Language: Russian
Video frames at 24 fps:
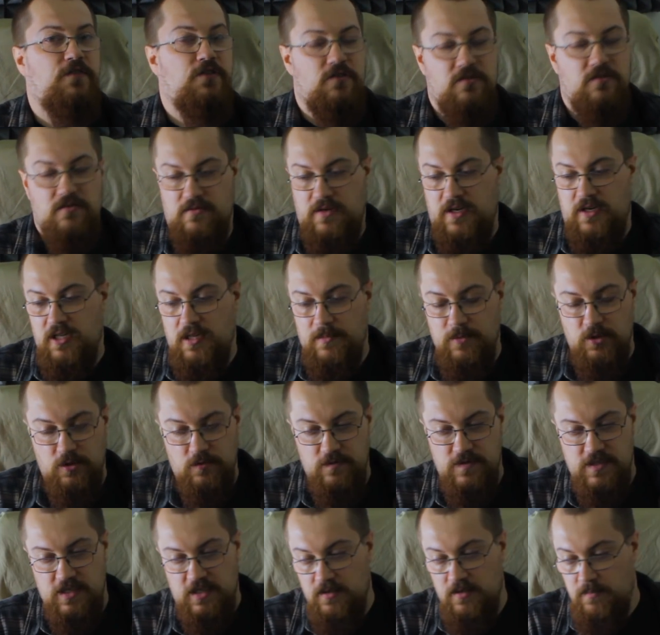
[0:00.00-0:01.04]
Ее рекламируют
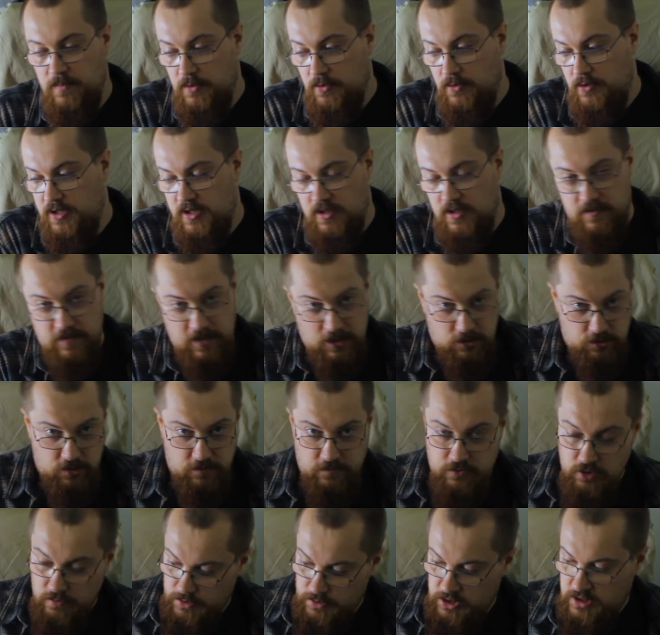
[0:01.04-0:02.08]
всякие блогеры, которые
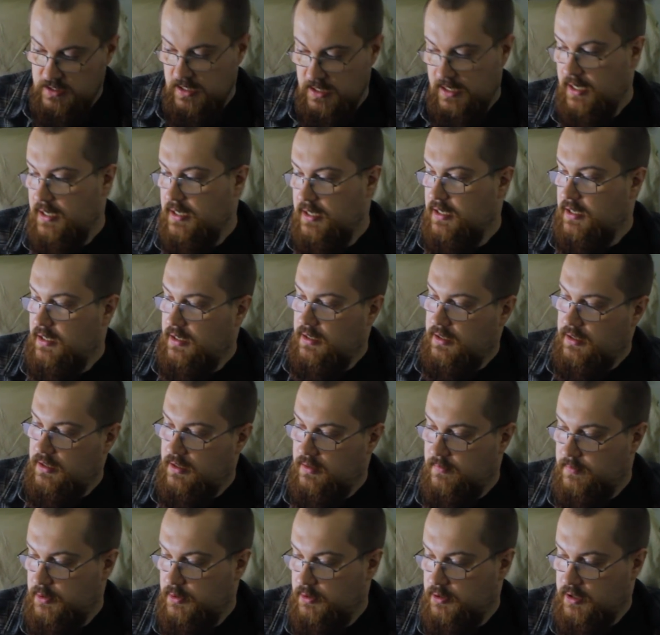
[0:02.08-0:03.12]
в том числе и
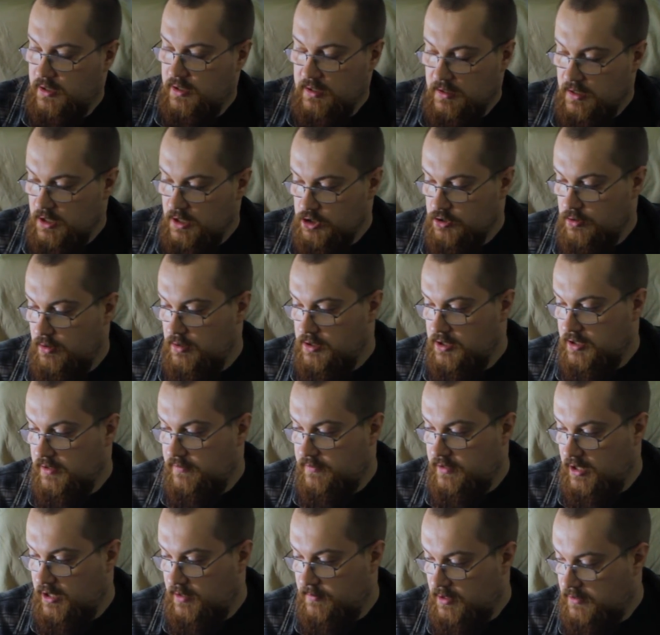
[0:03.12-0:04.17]
блогеры для
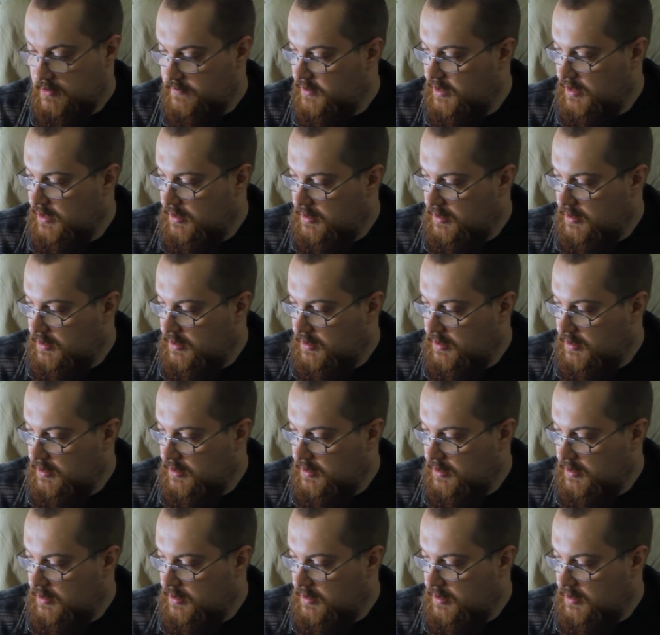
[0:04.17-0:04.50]
школьников-геймеров.